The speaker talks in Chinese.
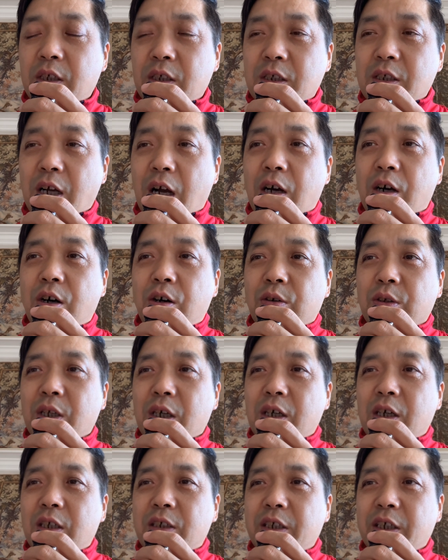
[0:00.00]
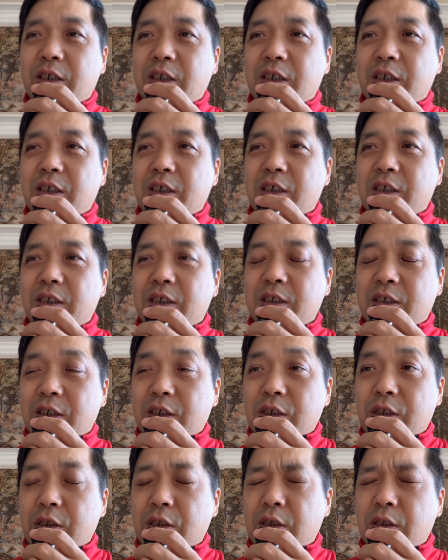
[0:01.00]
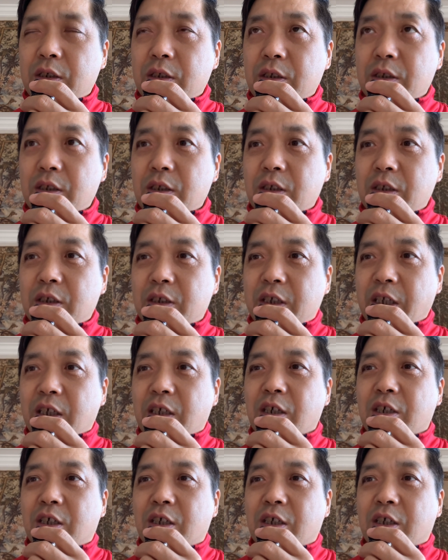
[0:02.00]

然后呢，这个这个